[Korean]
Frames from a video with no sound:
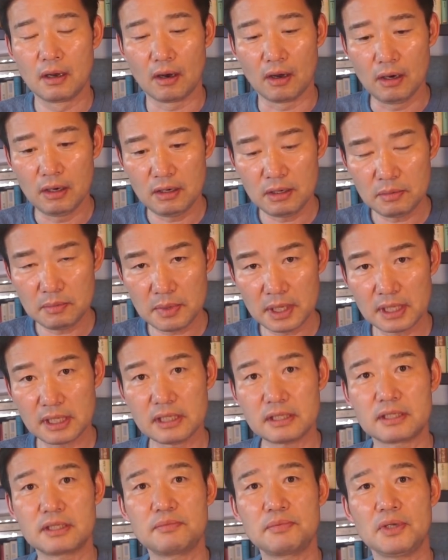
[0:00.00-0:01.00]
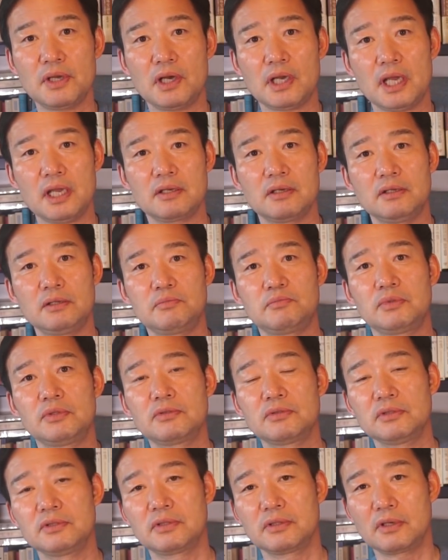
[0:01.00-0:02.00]
얼마나 집요하게 이걸
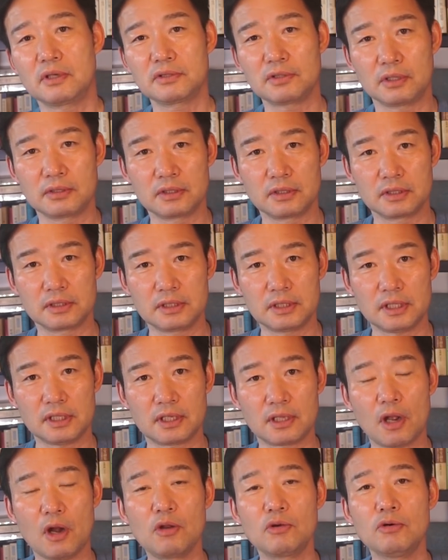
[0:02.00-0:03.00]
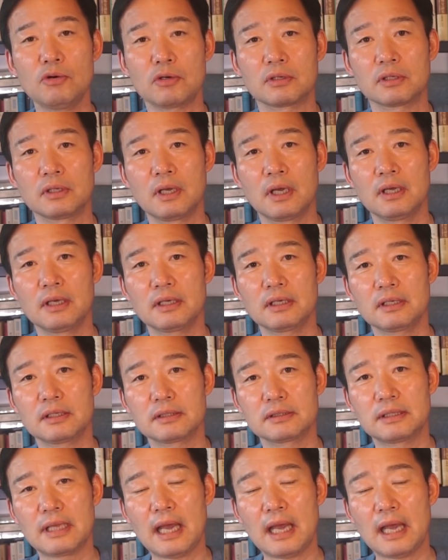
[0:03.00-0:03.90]
물고 늘어졌는지 결국 어,